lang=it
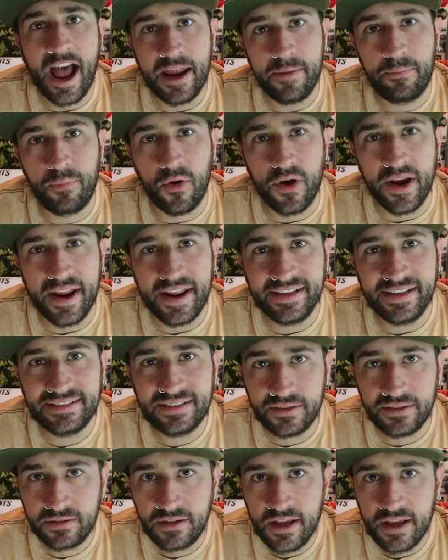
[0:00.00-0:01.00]
High
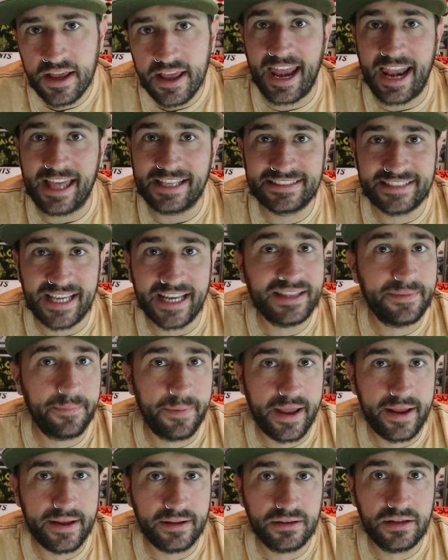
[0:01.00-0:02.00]
Praise, che è la side
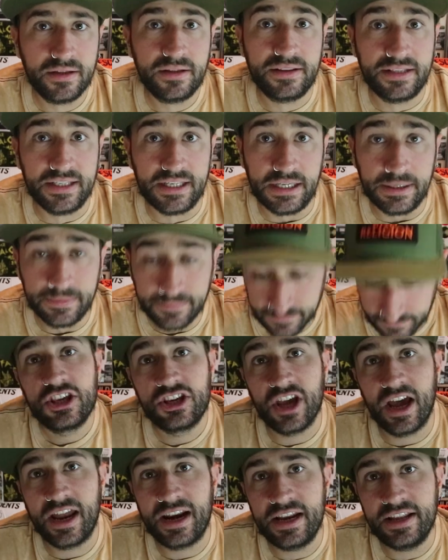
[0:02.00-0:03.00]
band di
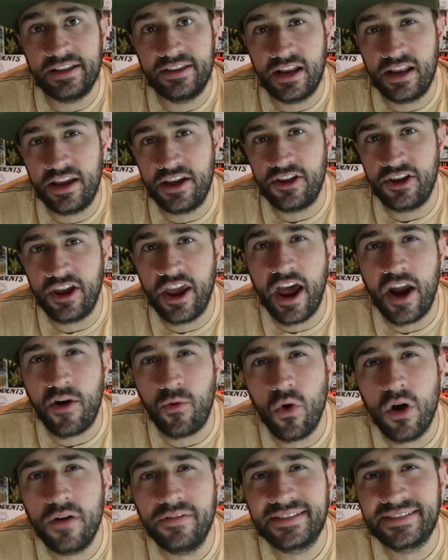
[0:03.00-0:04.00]
Charlie degli
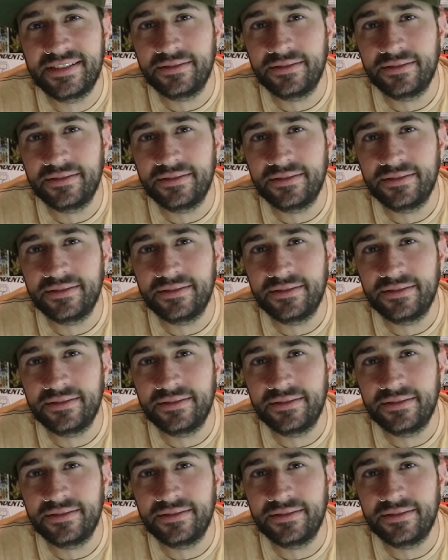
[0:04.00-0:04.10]
Nervals.